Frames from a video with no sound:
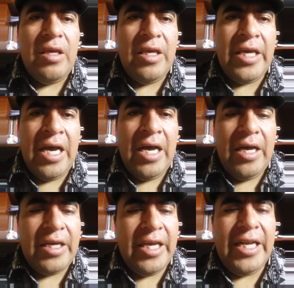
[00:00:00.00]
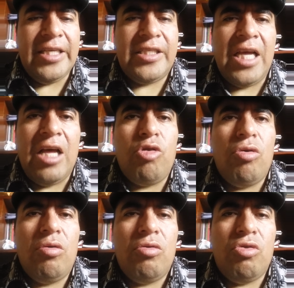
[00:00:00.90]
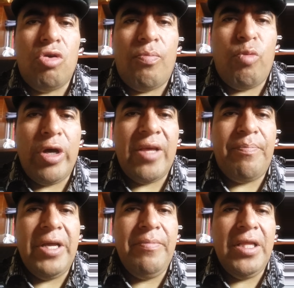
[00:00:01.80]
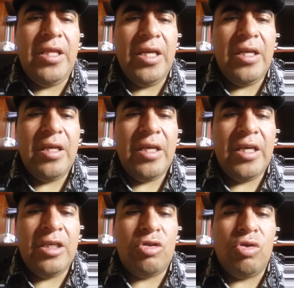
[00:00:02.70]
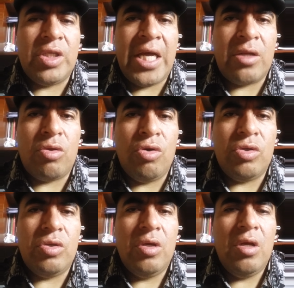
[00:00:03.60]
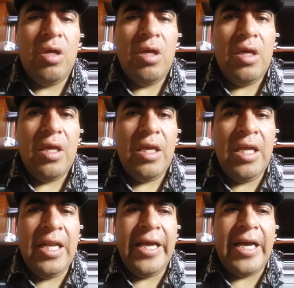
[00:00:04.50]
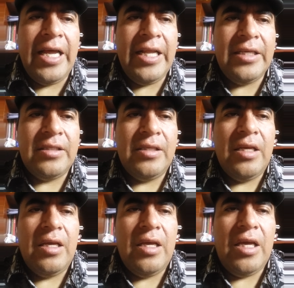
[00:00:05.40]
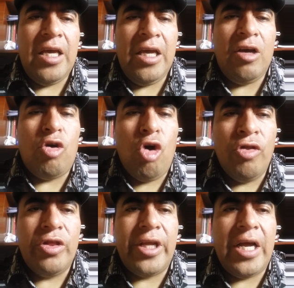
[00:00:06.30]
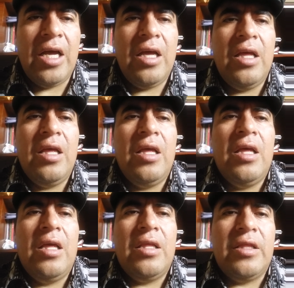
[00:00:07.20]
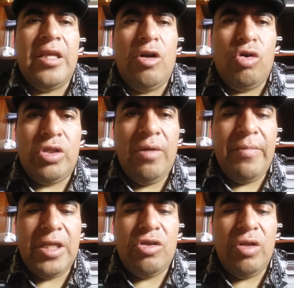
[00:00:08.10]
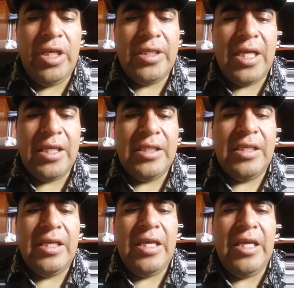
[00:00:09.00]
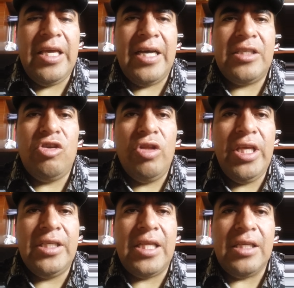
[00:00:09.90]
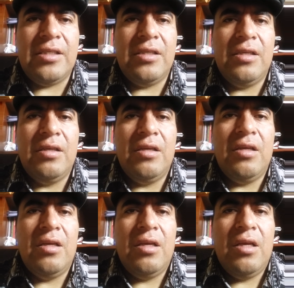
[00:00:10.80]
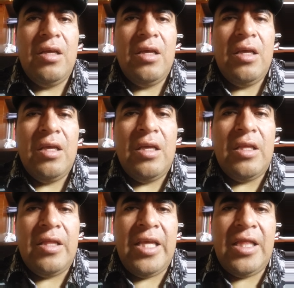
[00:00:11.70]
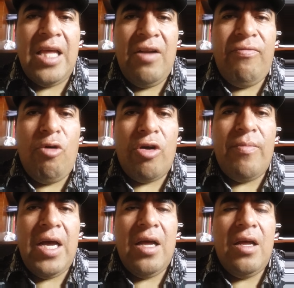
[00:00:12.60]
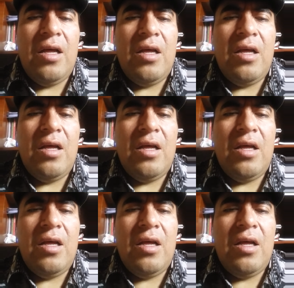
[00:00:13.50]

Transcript: ya que el Estado no puede permitir estos actos ilegales en contra de los inversionistas y accionistas. De tal forma,